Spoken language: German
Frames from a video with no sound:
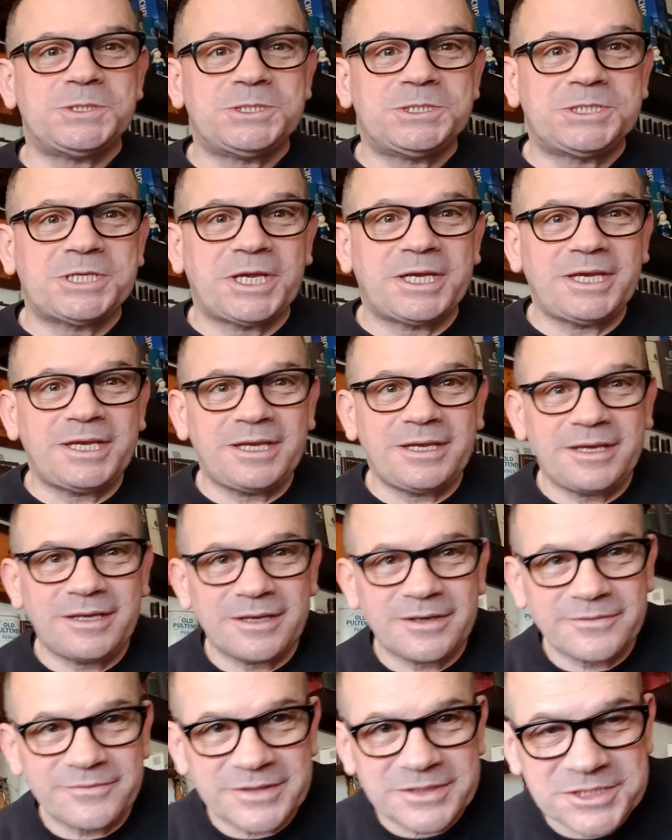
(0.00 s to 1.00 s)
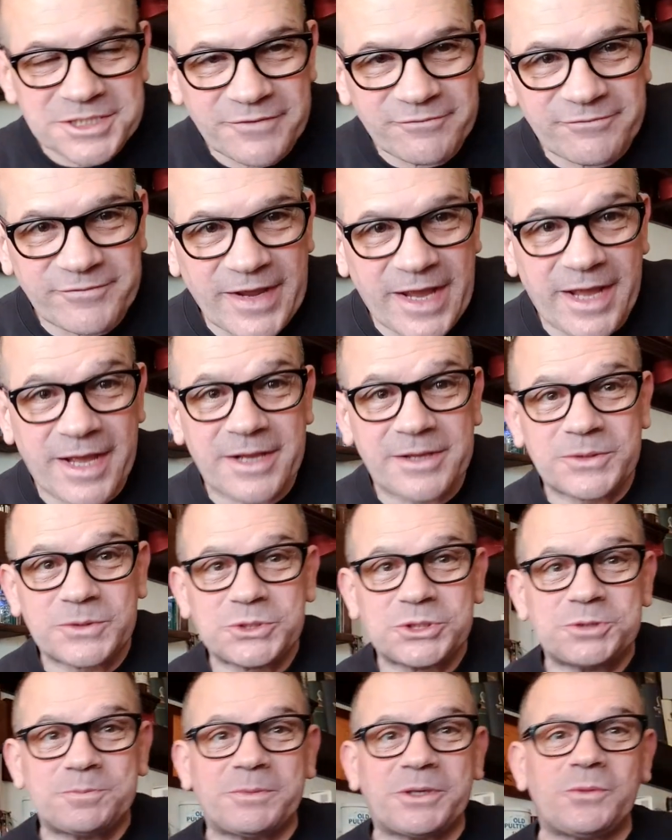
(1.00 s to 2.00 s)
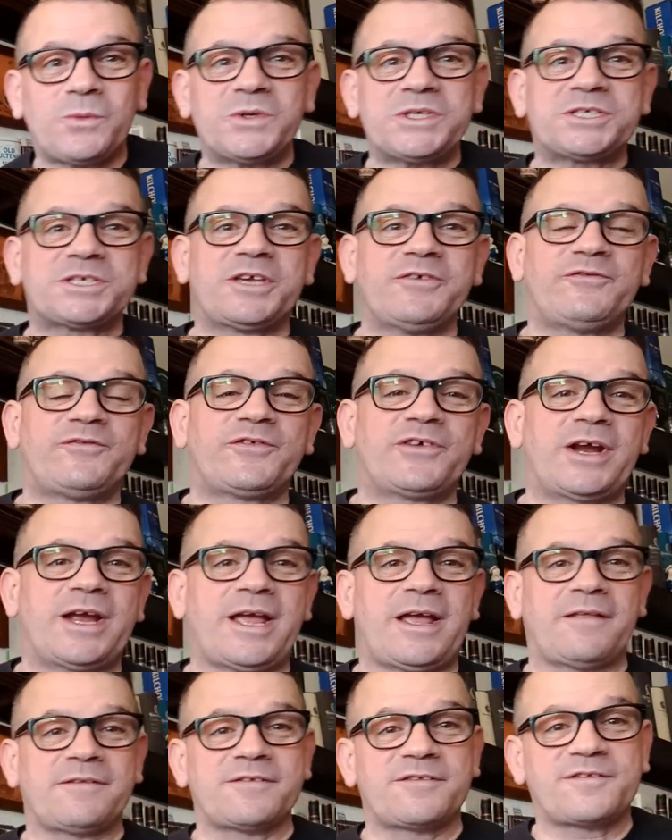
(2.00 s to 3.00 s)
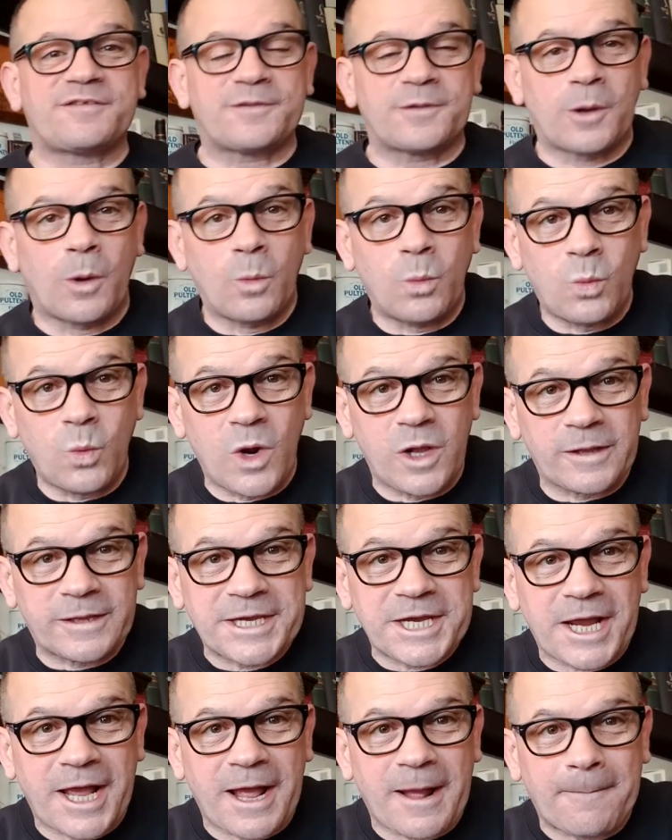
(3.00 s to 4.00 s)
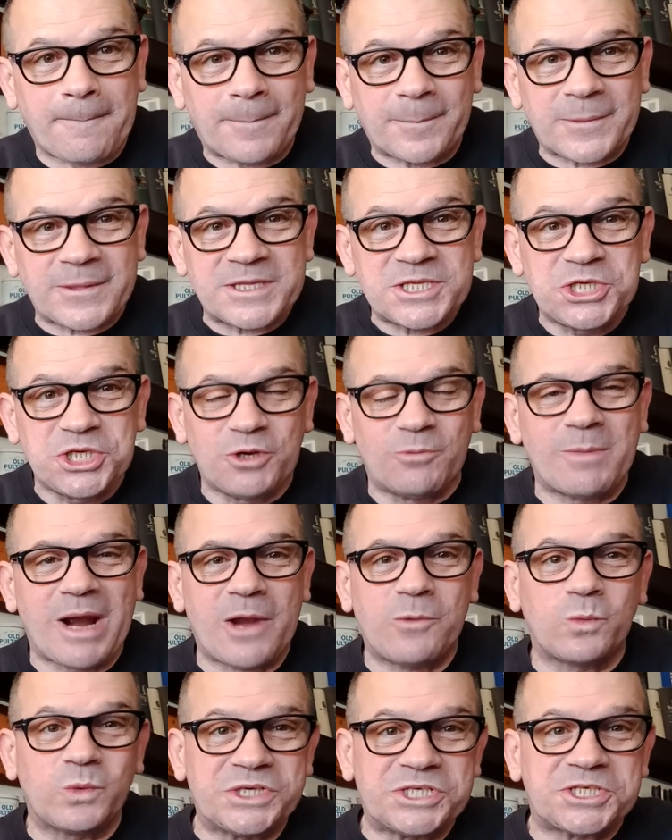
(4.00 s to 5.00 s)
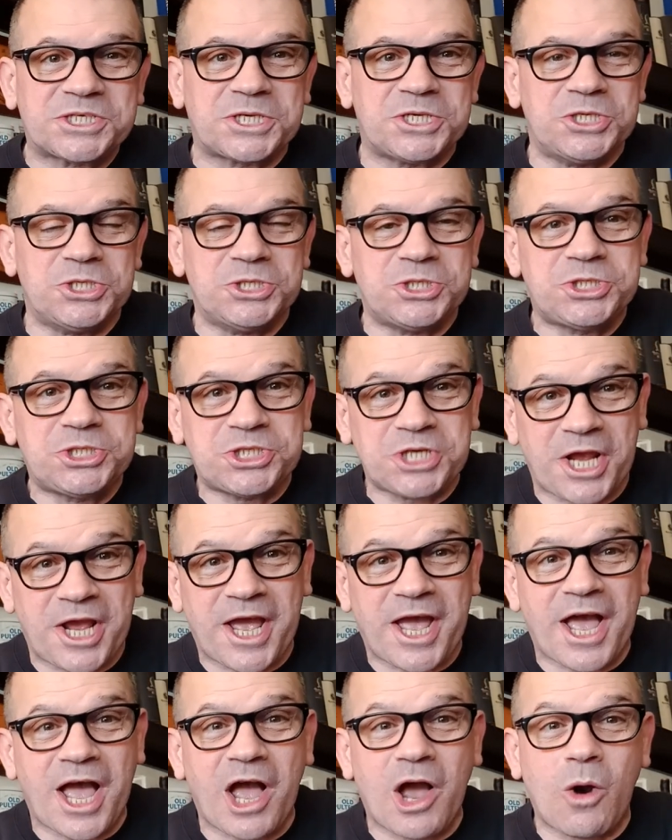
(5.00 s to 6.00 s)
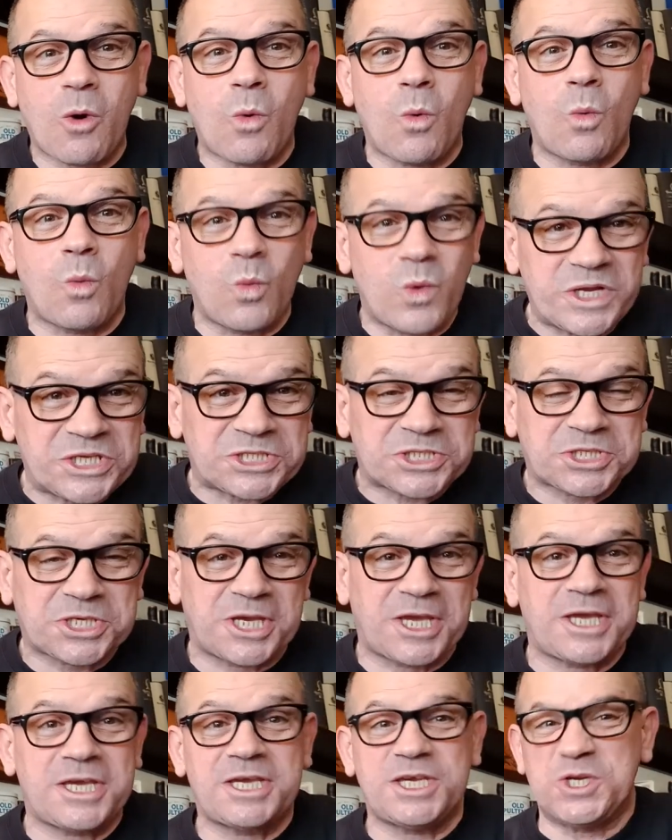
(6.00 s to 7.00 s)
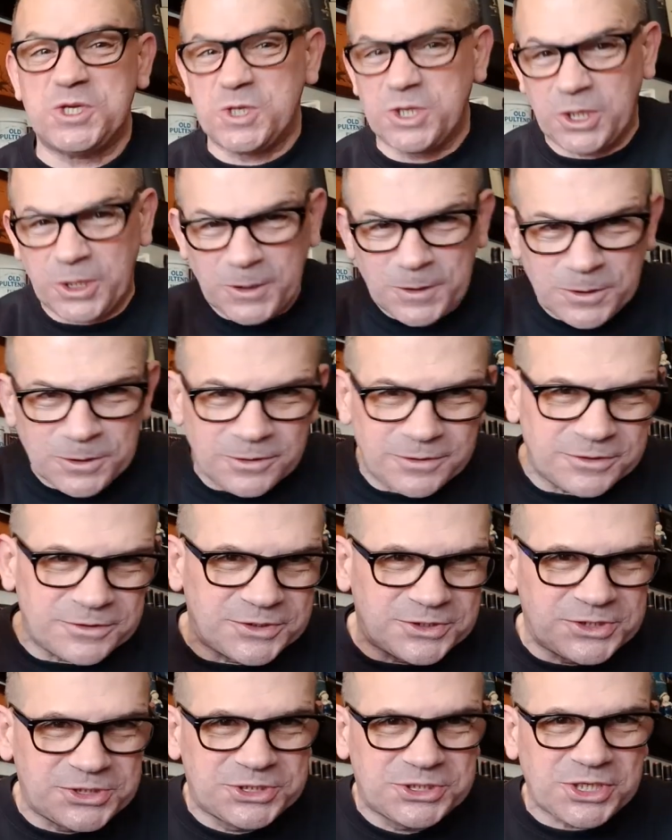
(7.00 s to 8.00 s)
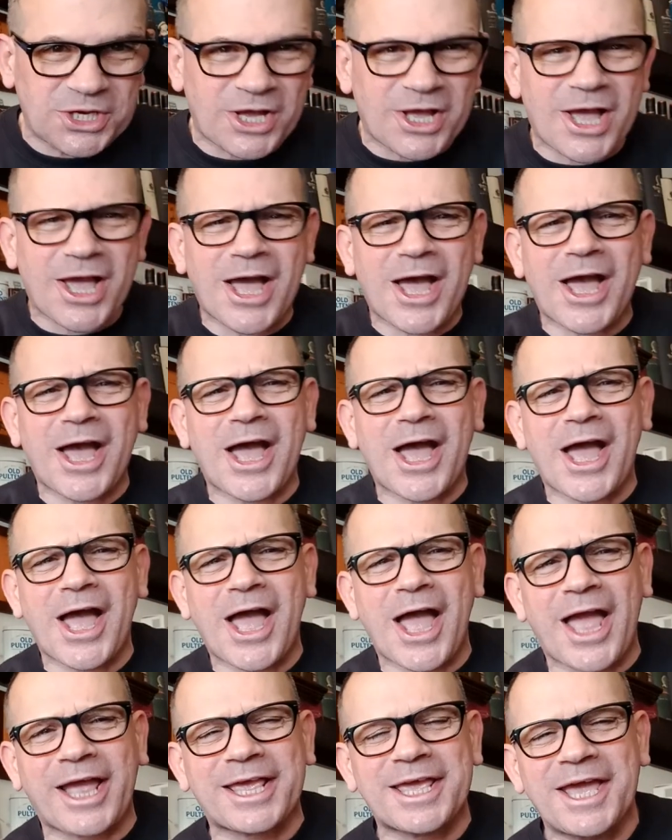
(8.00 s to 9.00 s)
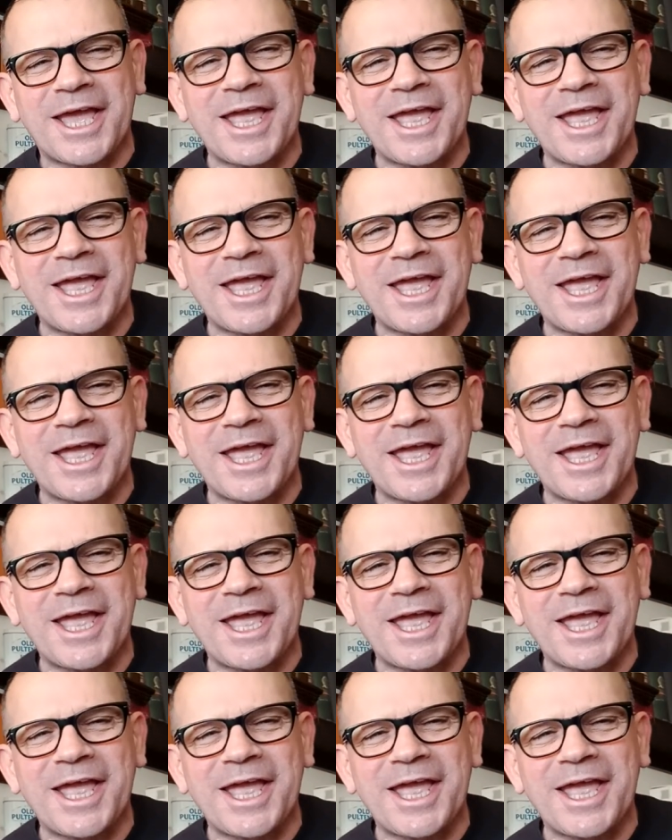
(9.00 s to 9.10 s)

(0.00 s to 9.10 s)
Gene Richard Fouch, my whiskey friends. Welcome to my whiskey ciao whiskey dog.